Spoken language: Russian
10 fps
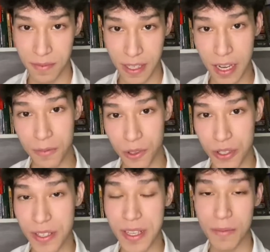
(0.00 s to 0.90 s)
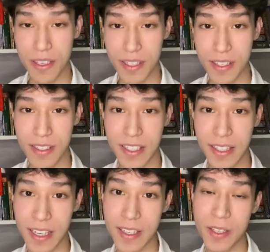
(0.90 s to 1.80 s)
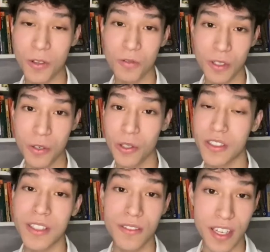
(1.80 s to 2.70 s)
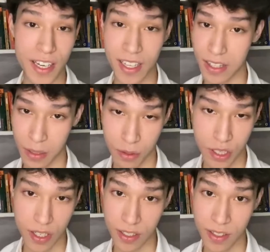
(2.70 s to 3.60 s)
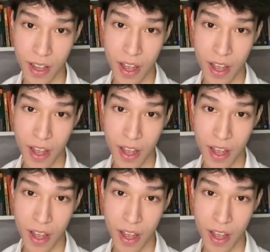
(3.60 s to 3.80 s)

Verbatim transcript: Как можно заметить, китайский Новый год невероятно обширен.